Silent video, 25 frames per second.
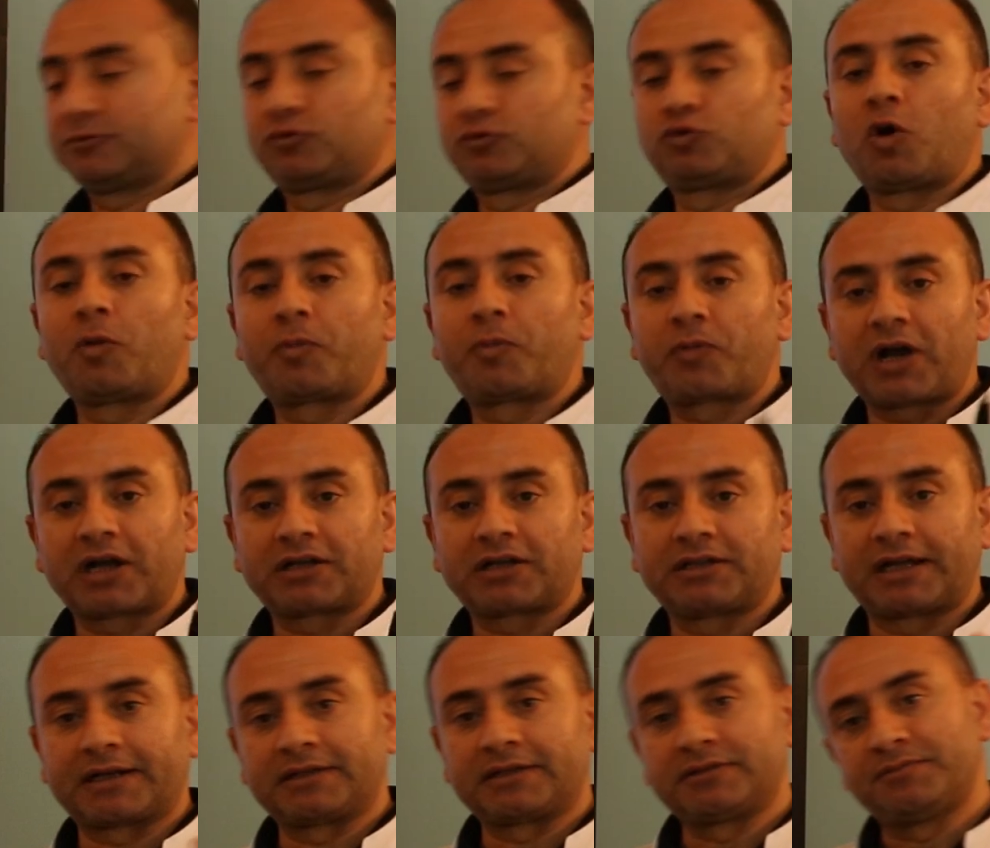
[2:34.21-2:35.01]

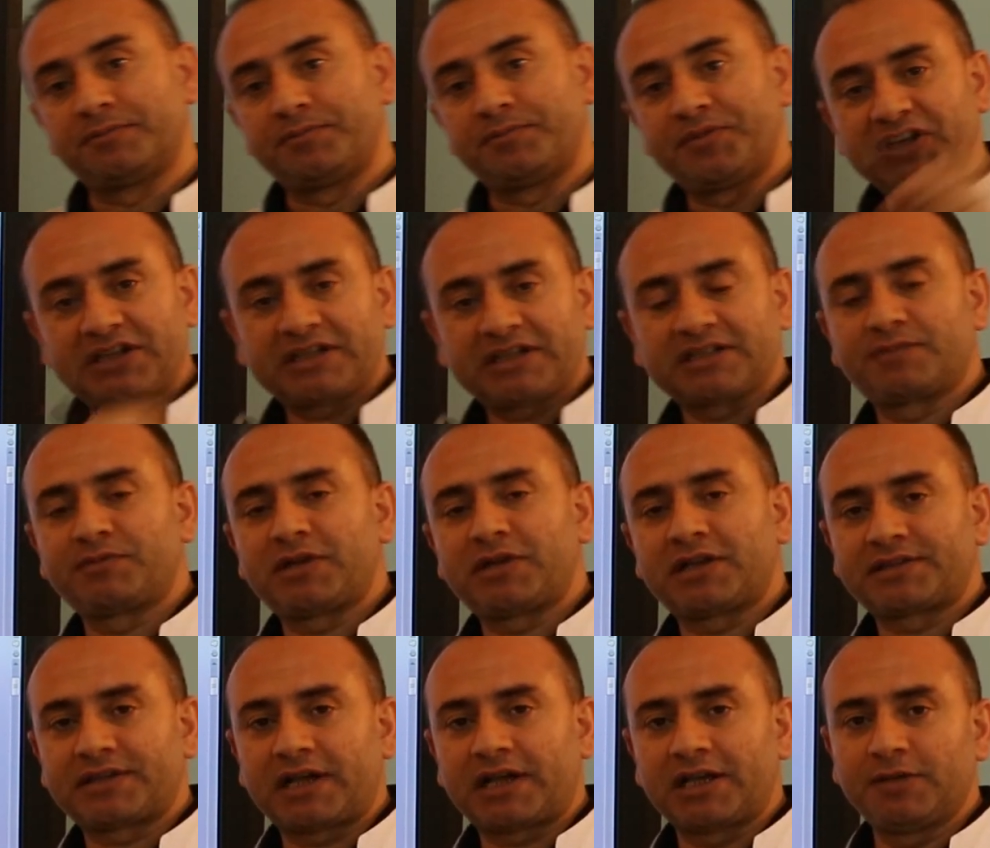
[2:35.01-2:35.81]
topraklarının bir
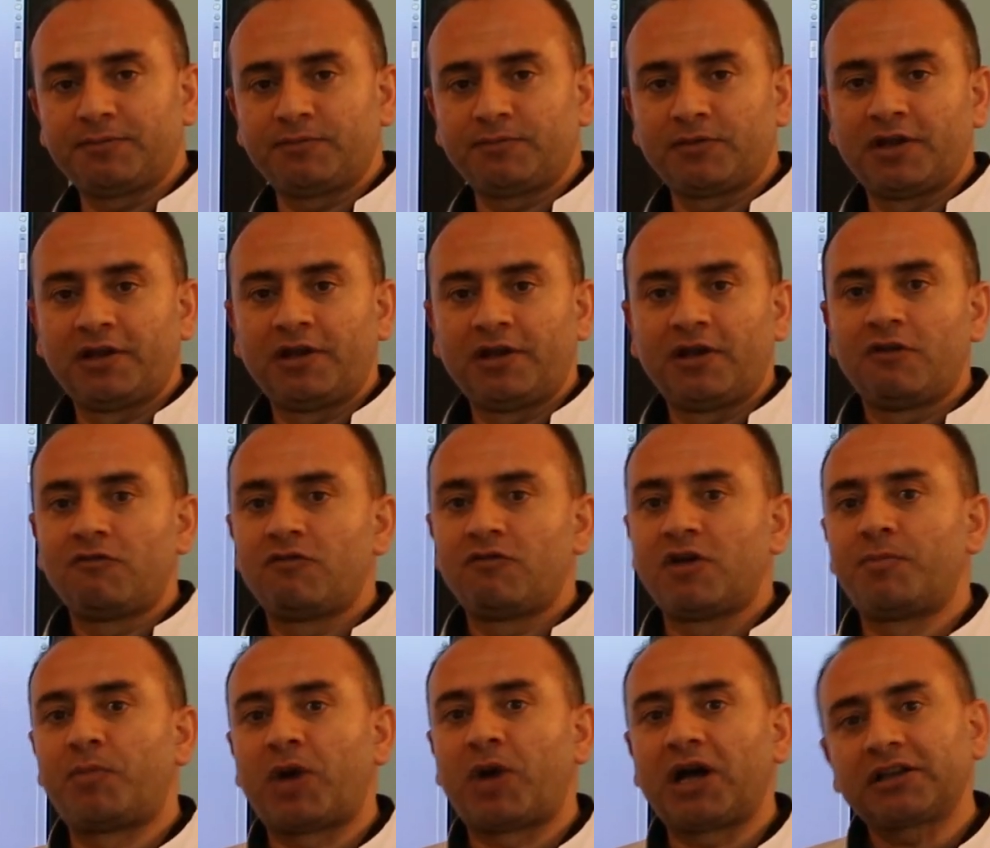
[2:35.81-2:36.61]
kısmına sahip
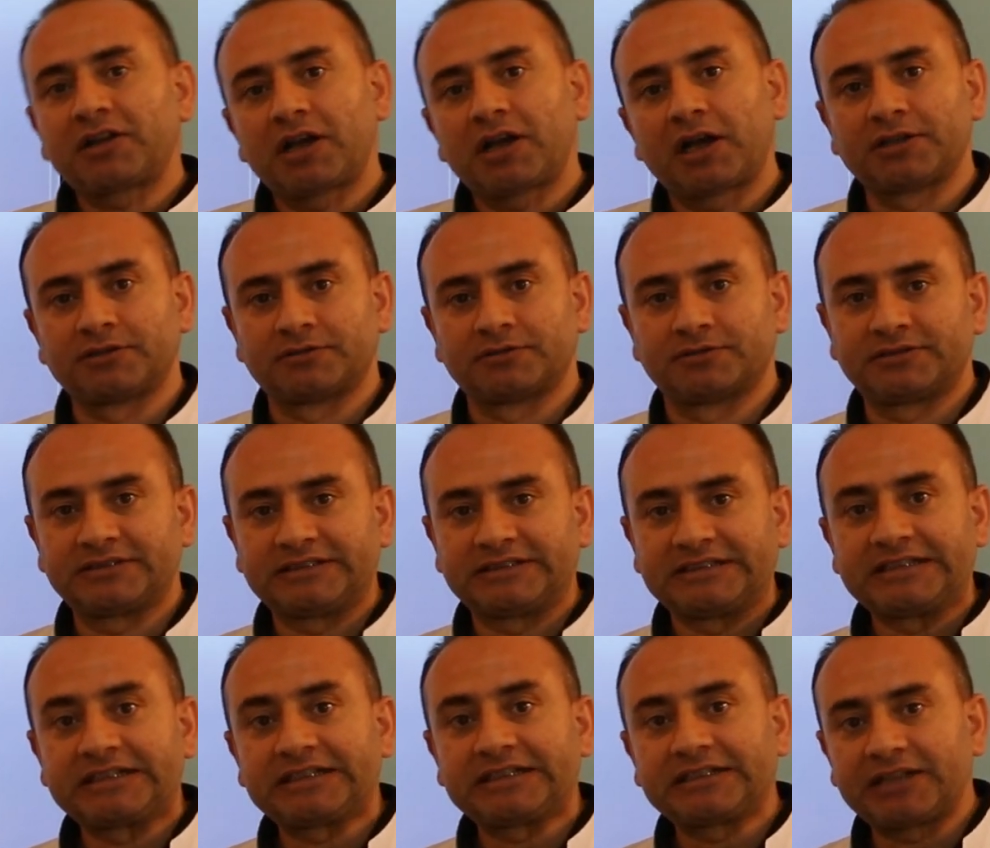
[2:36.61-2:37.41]
ve Balkan
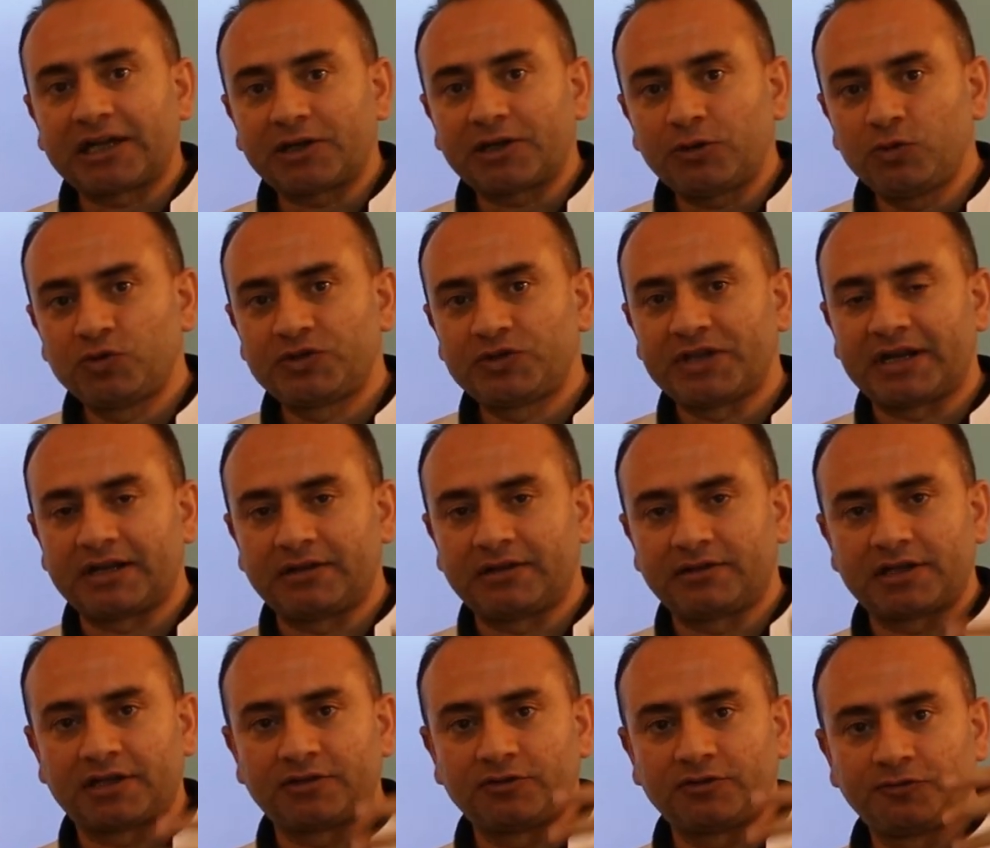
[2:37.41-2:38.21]
ırkları
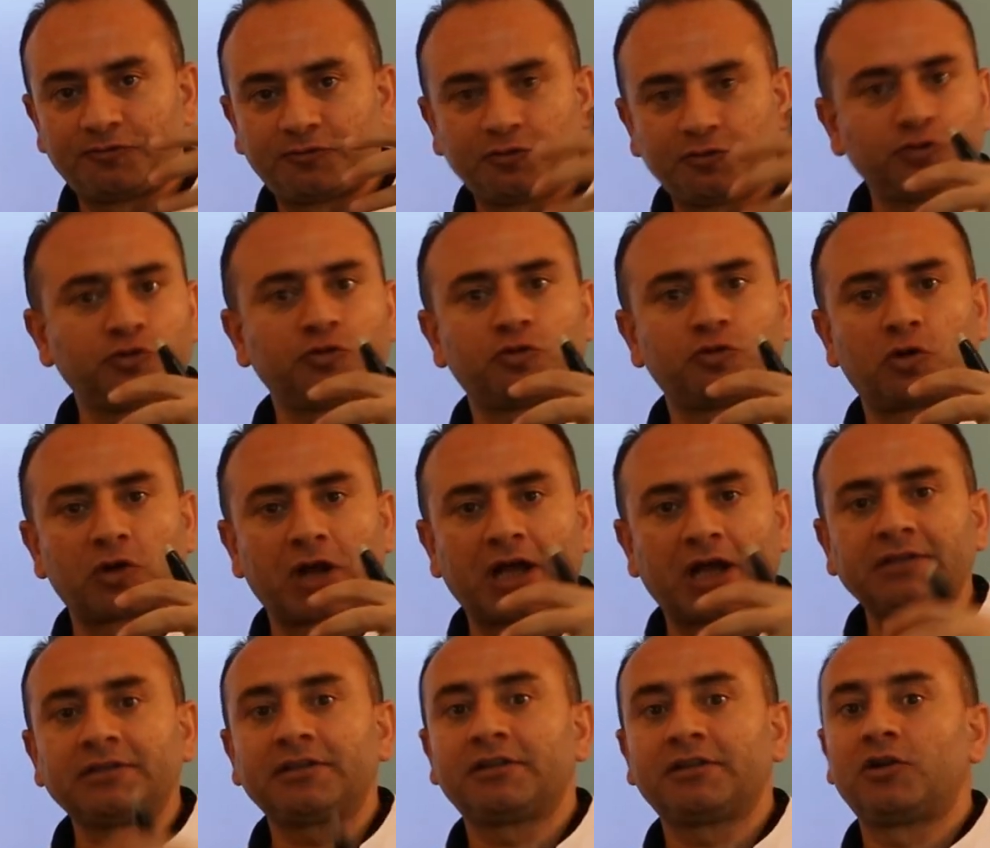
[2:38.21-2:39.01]
üzerinde nüfuzu
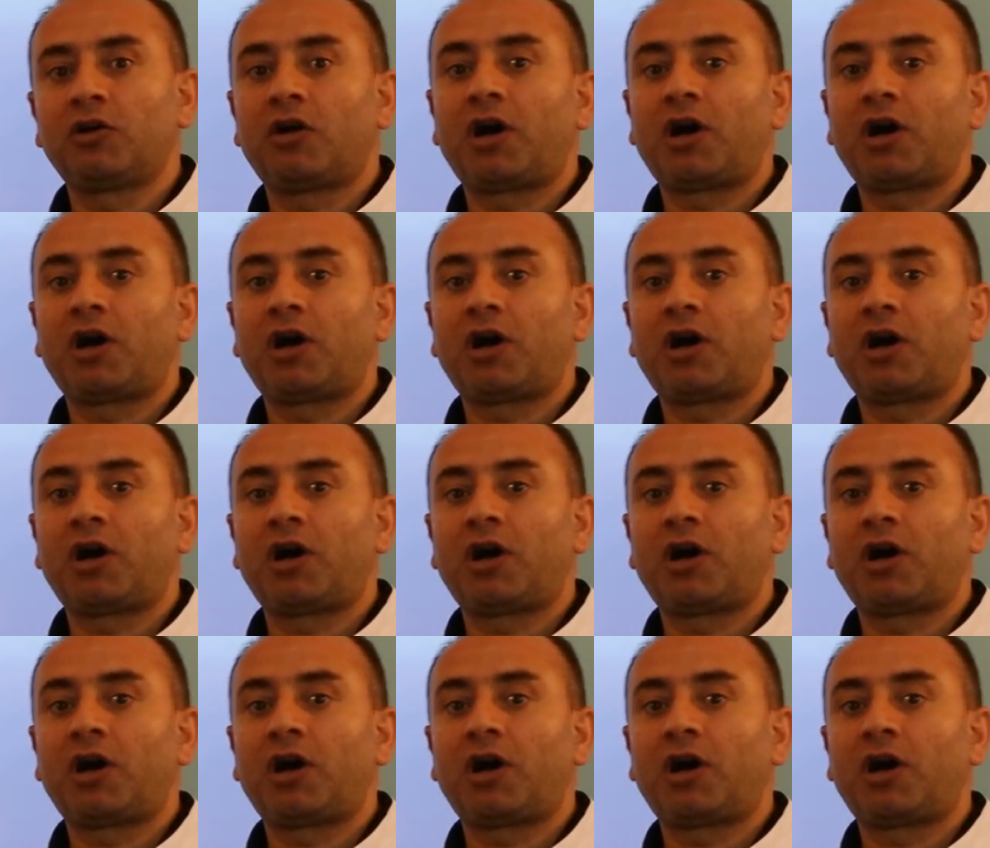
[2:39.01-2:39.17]
olan